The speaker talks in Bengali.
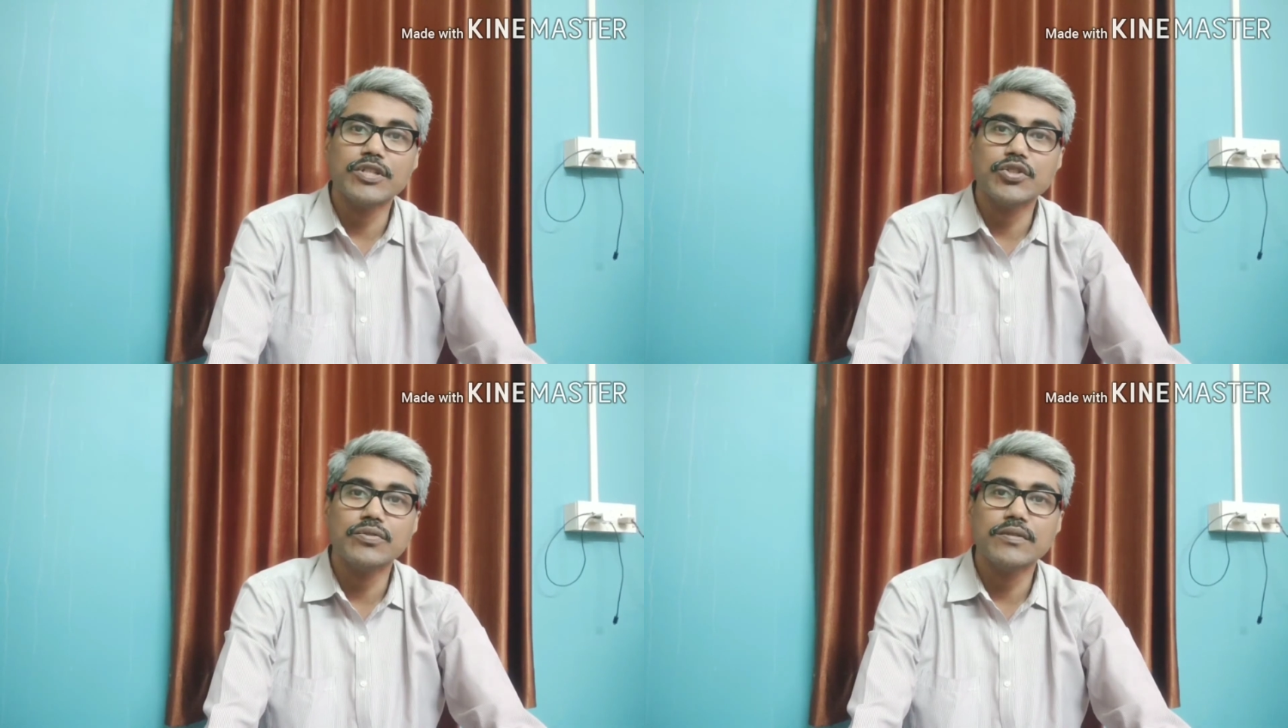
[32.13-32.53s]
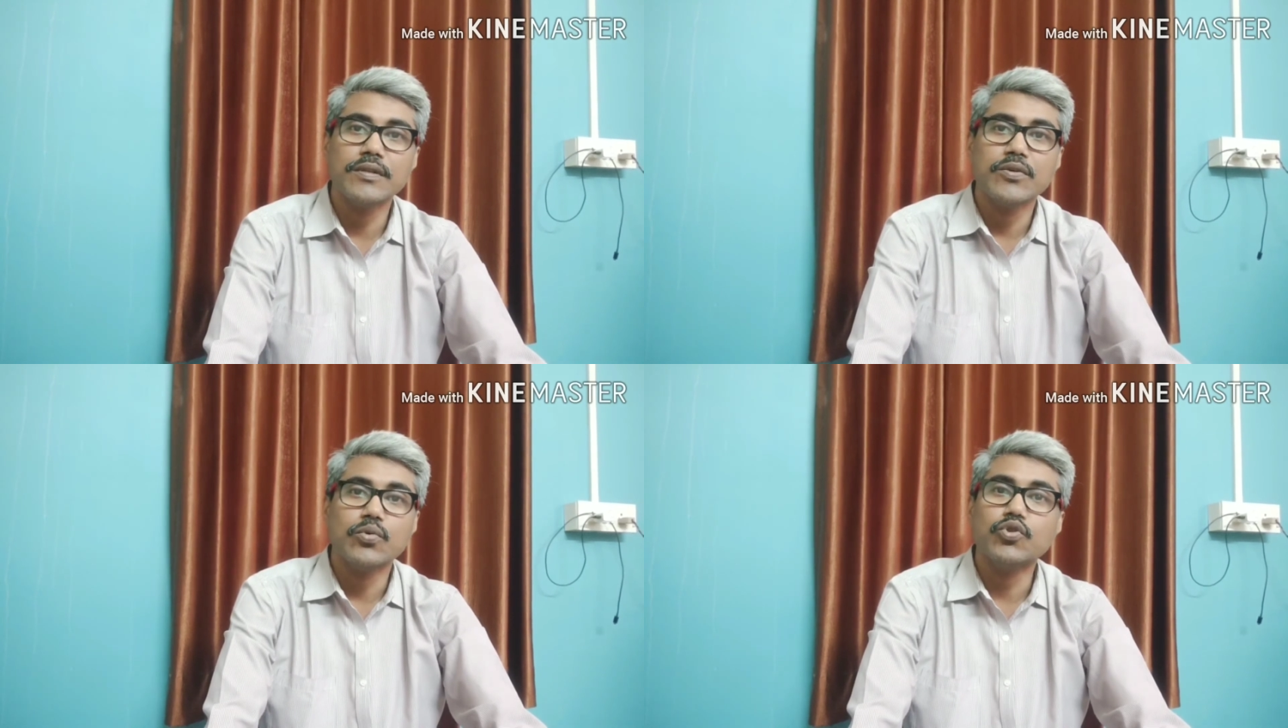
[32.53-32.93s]
জন
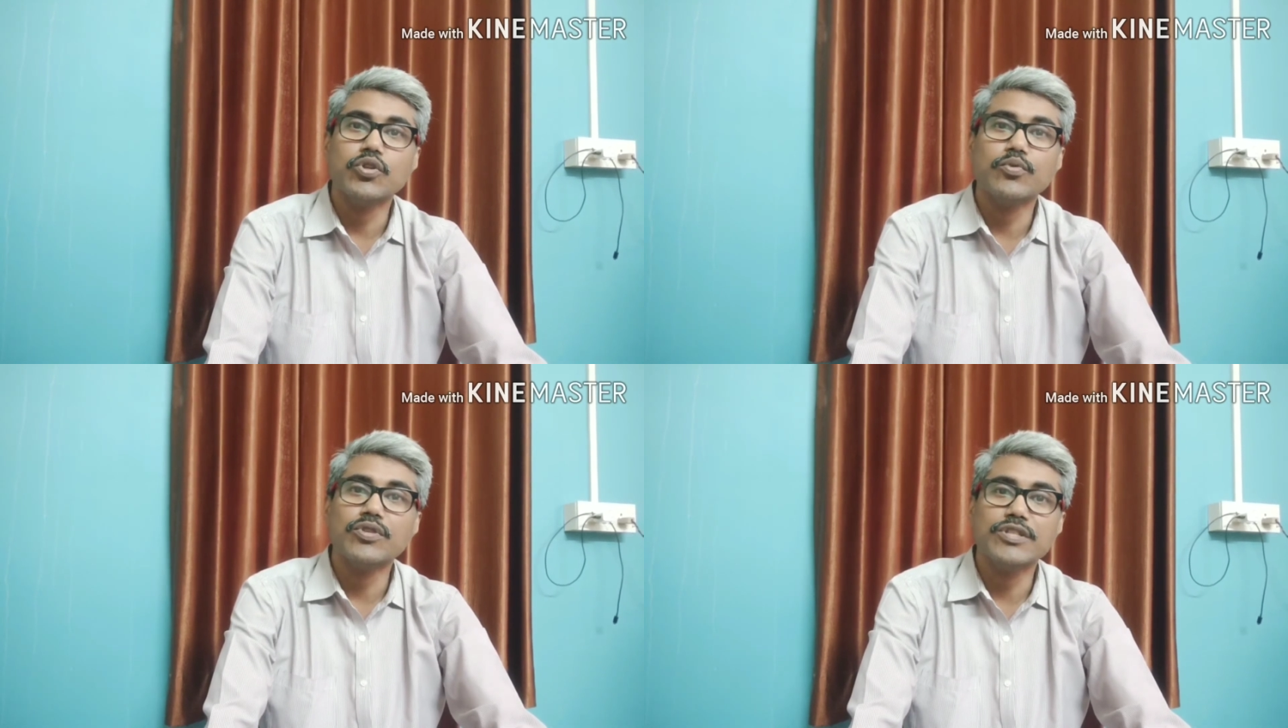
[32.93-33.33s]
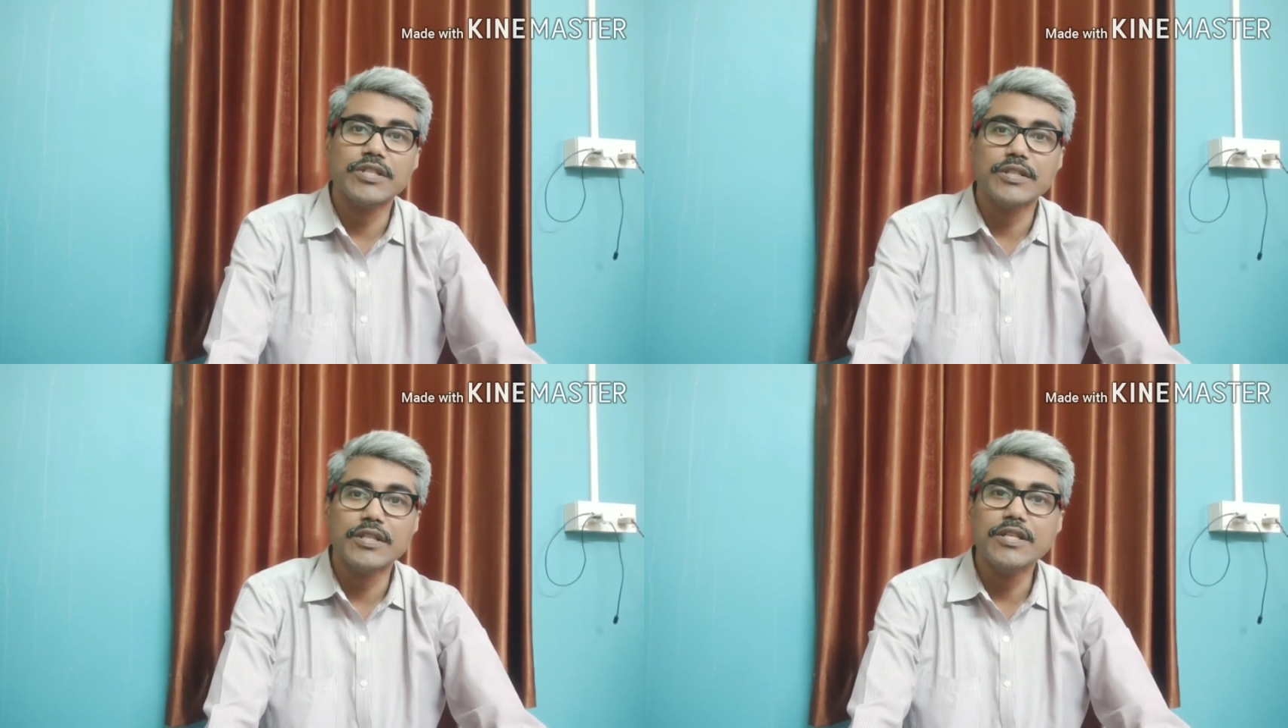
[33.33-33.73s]
উত্তরপ্রদেশে
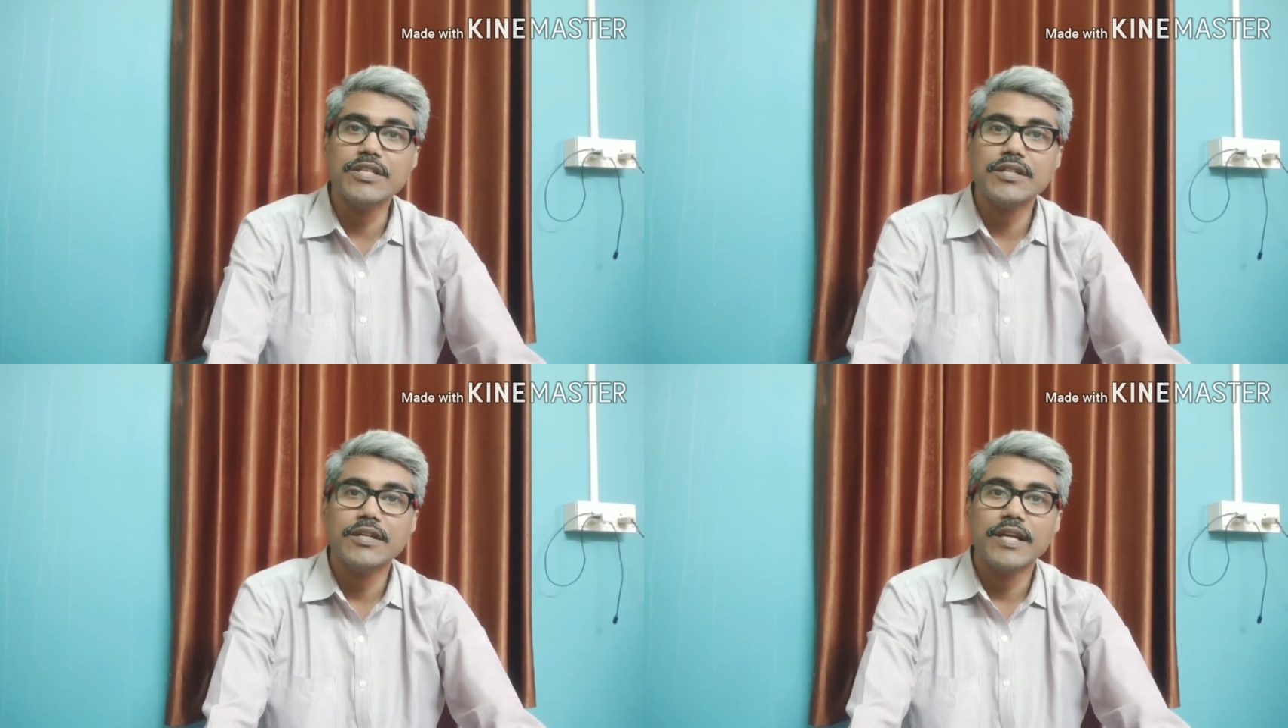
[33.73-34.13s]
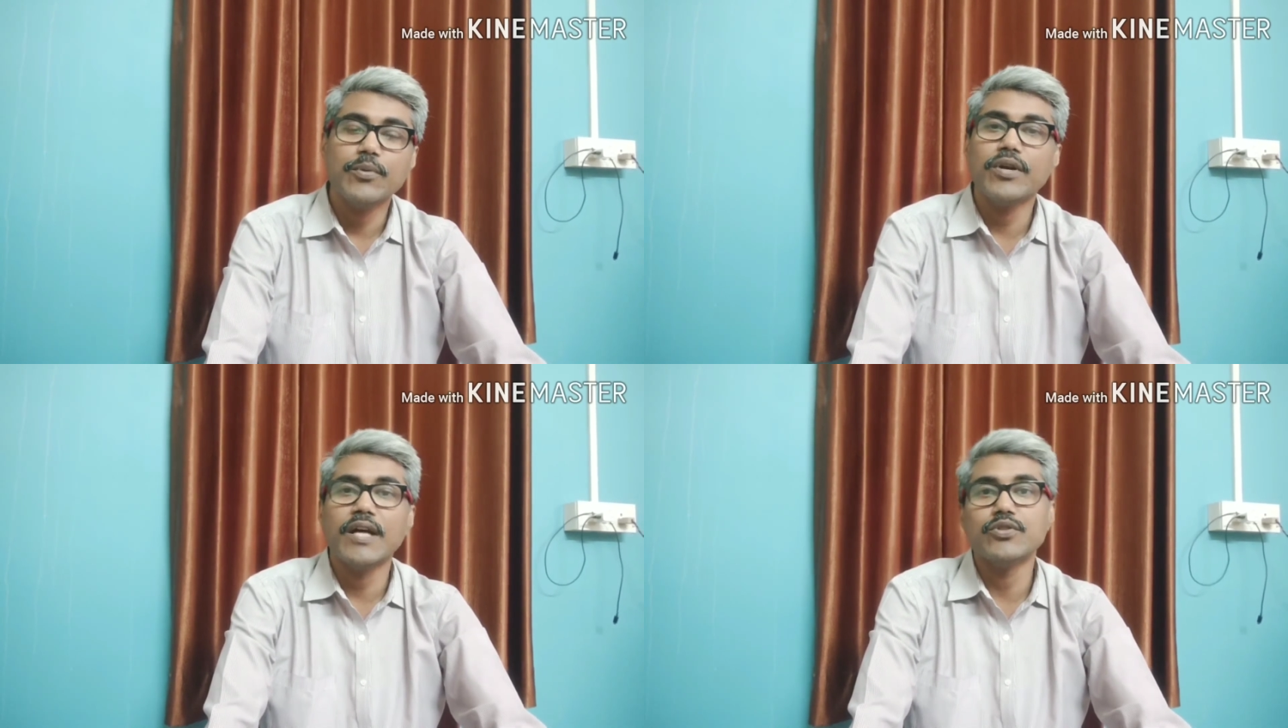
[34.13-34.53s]
তিরিশ
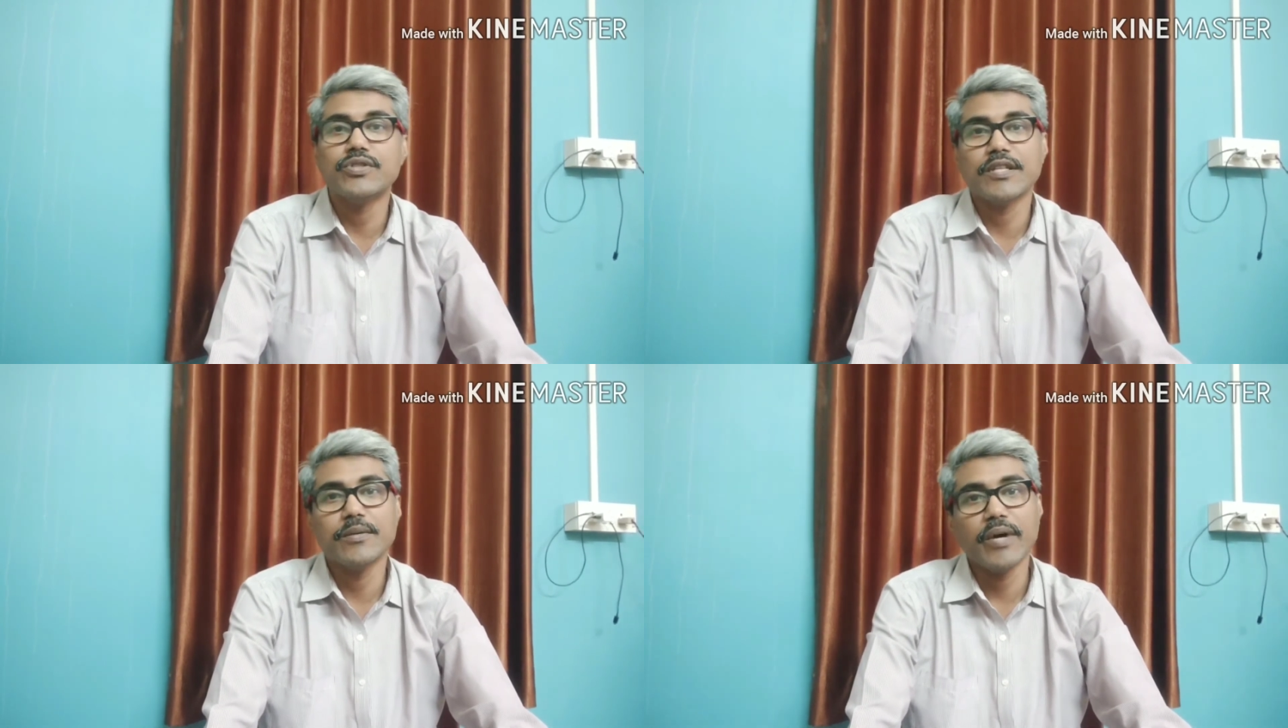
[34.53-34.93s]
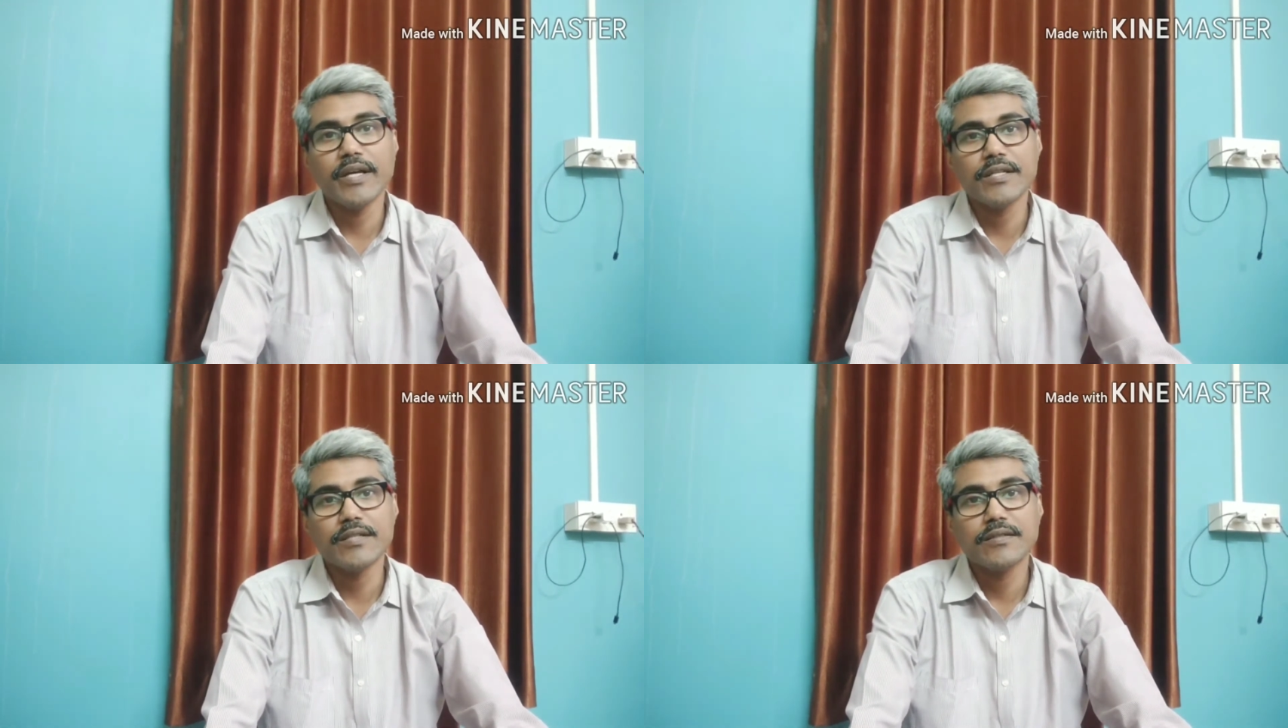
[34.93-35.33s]
এবং রাজস্থানে বাইশ